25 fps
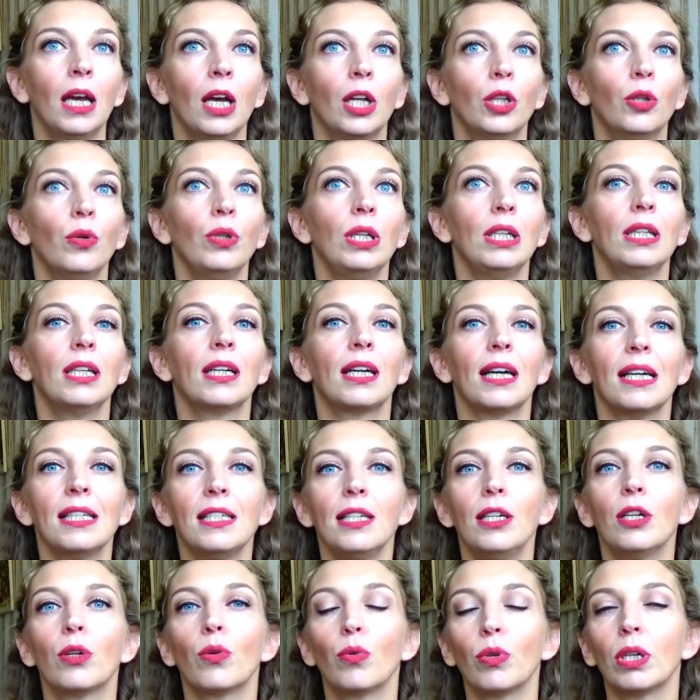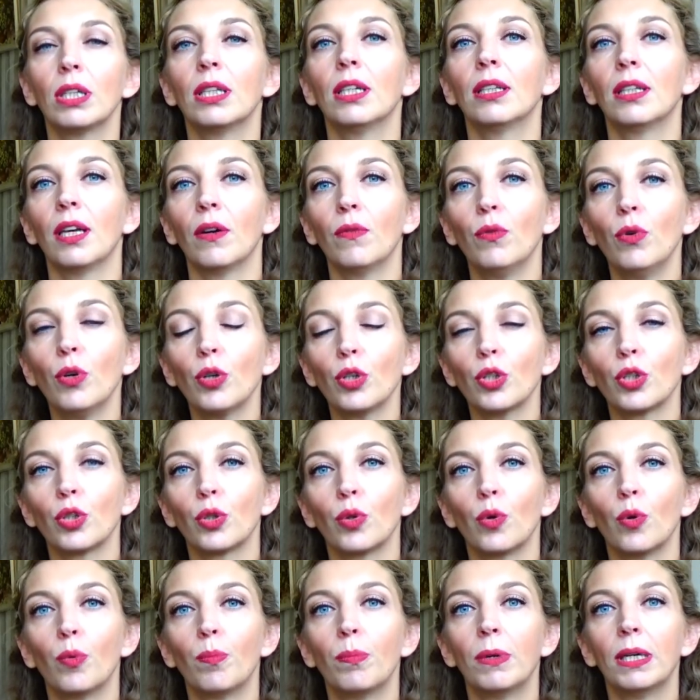Но не доходили руки до того,
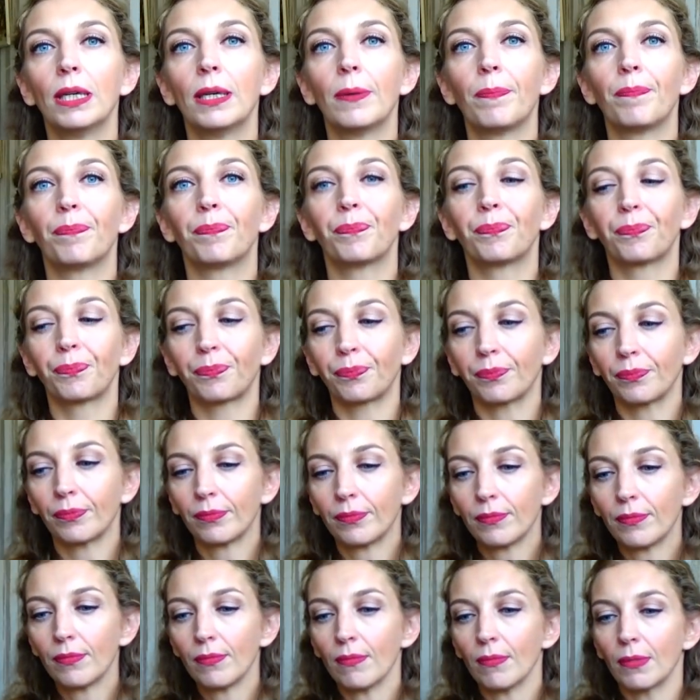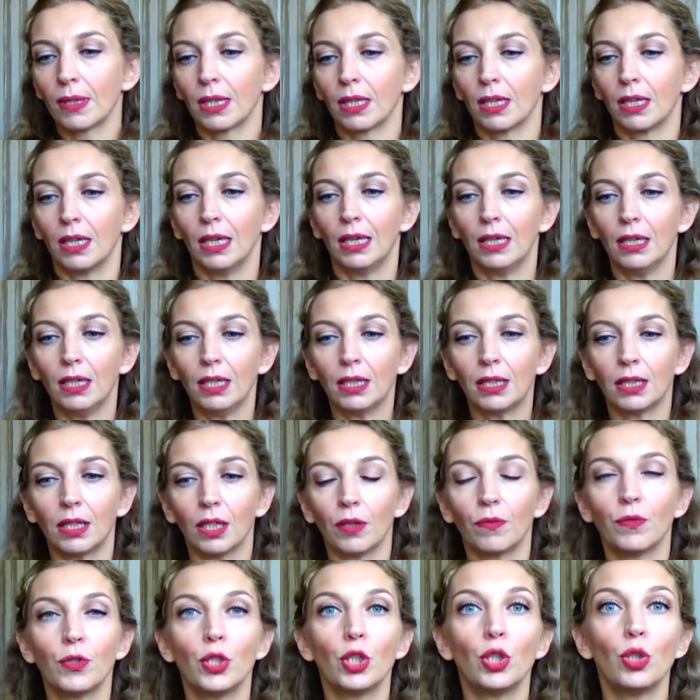чтобы
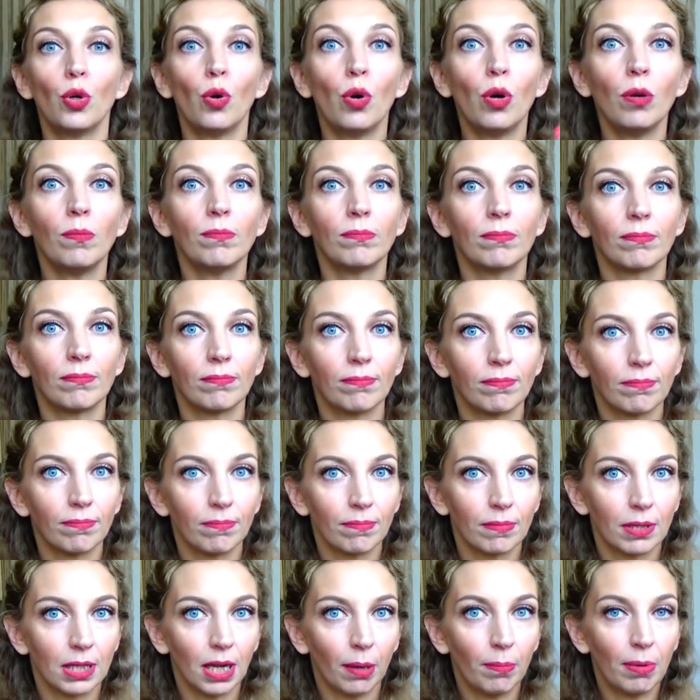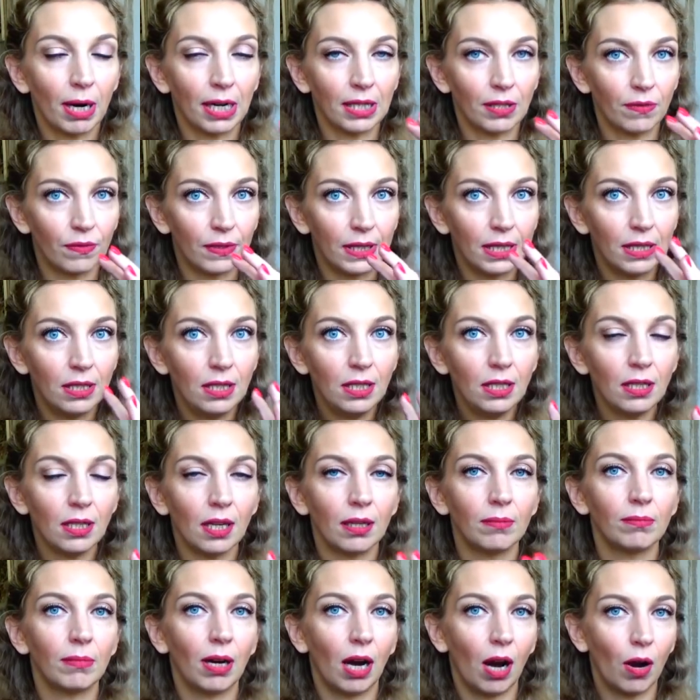это все собрать
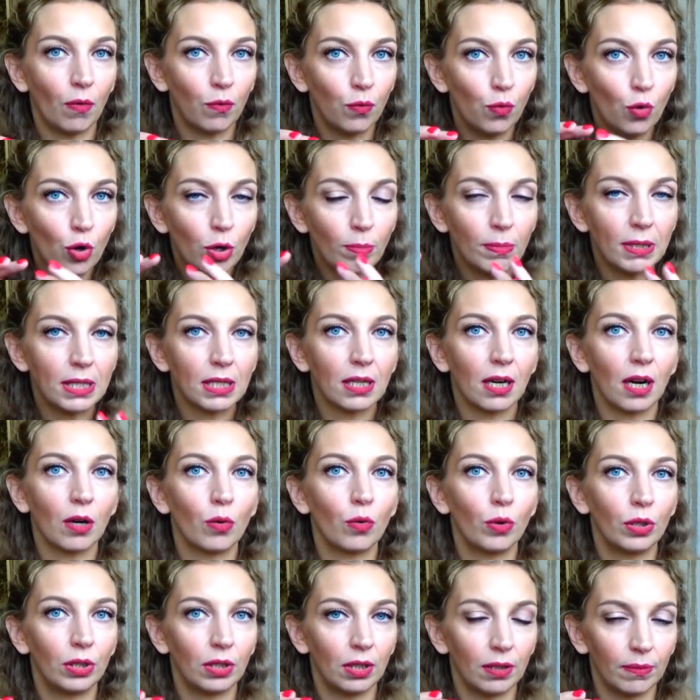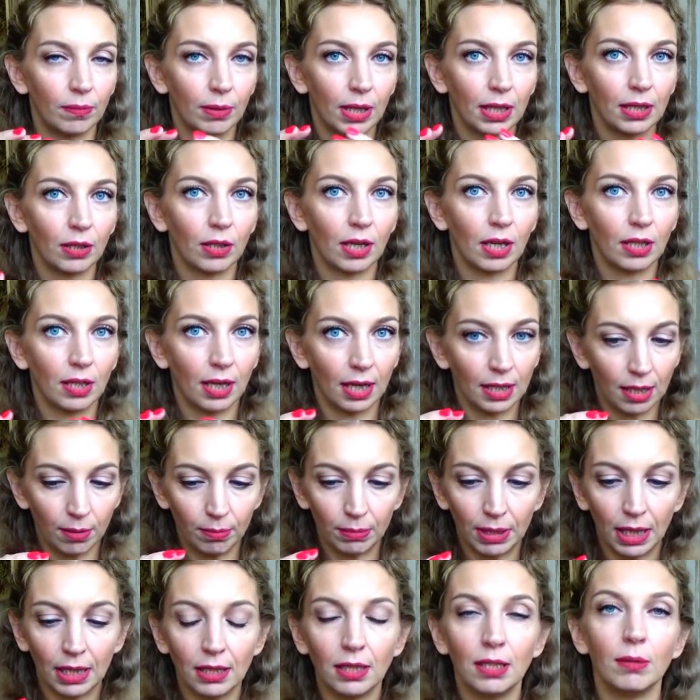воедино, оформить какой-то, как,
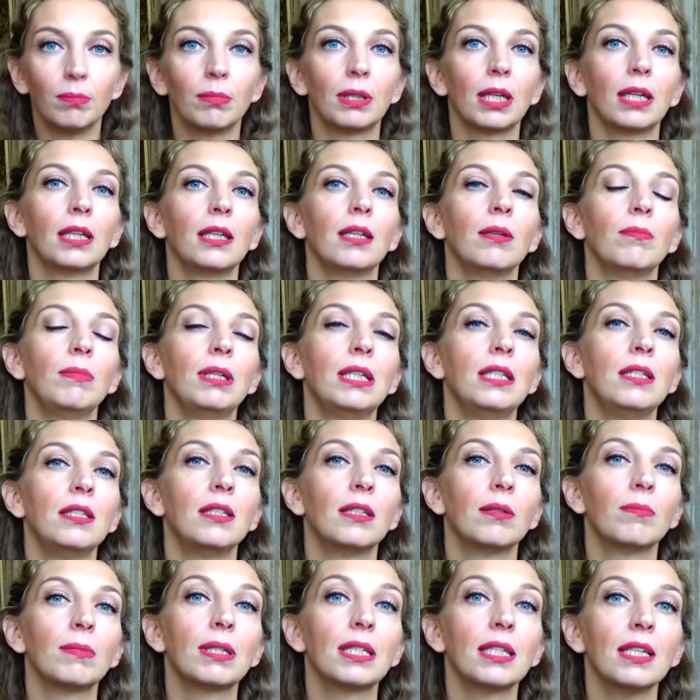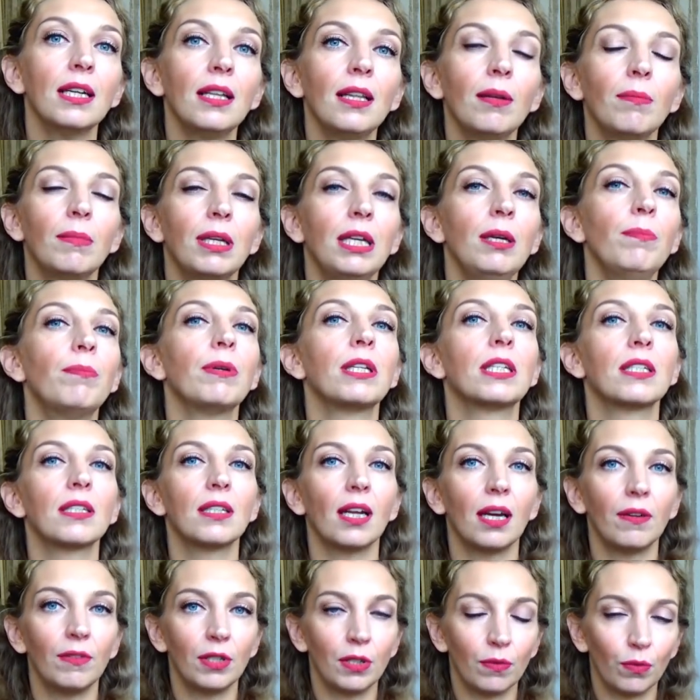каким-то одним таким единым целым и
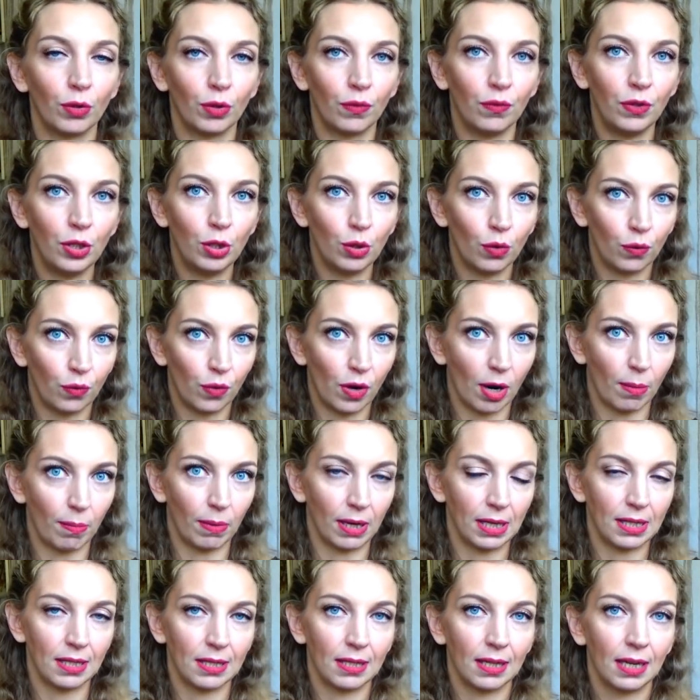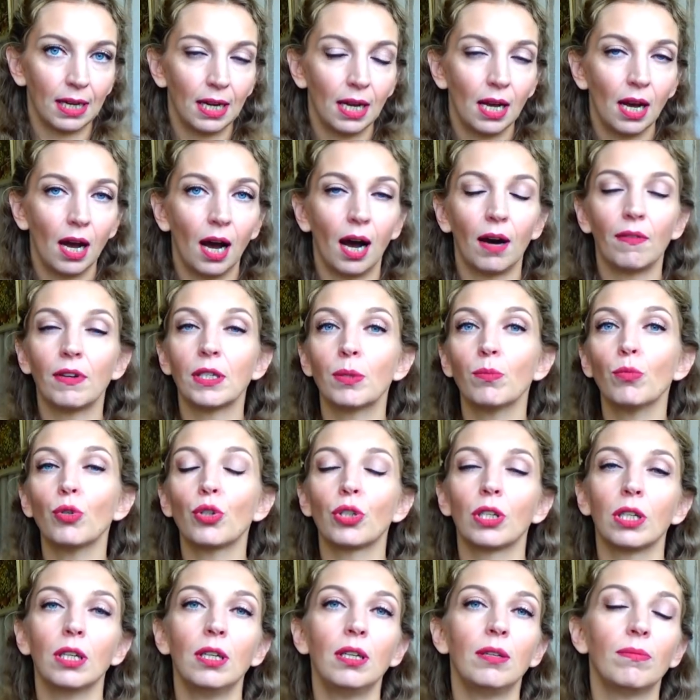представить вот в видеоформате. А
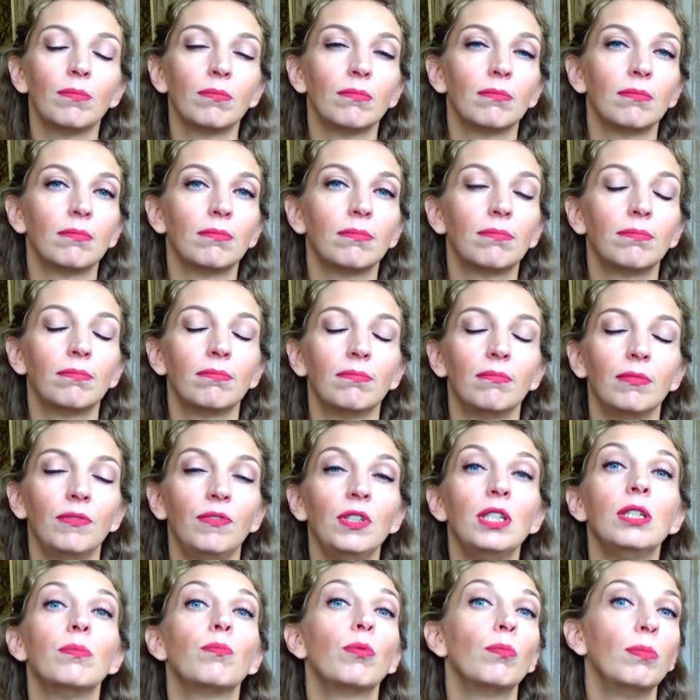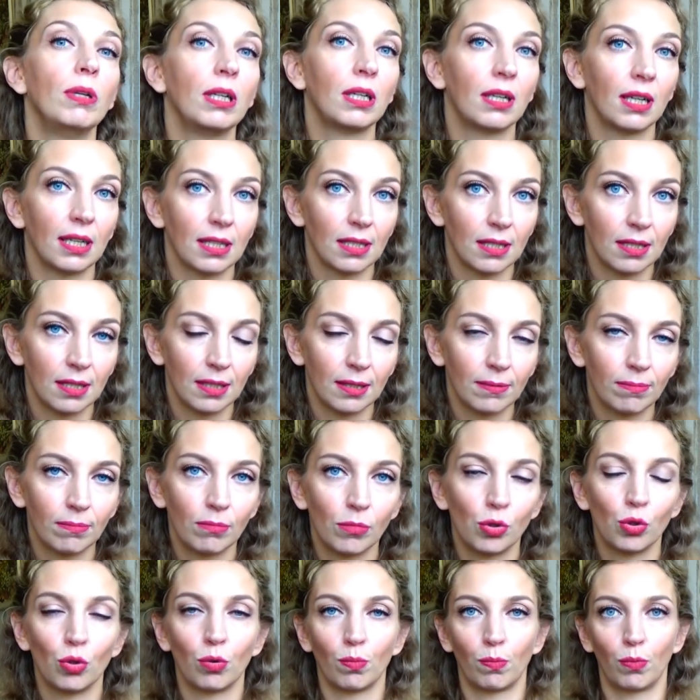возможно и в виде публикации
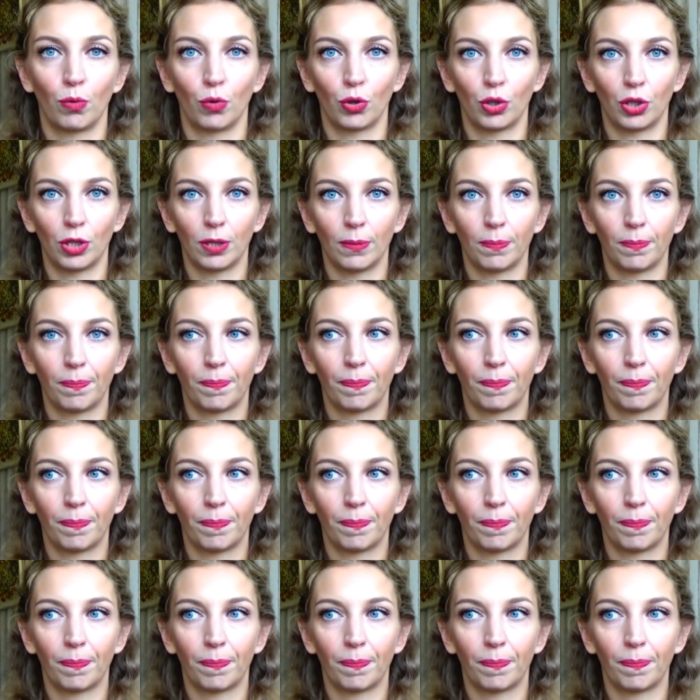чуть позже.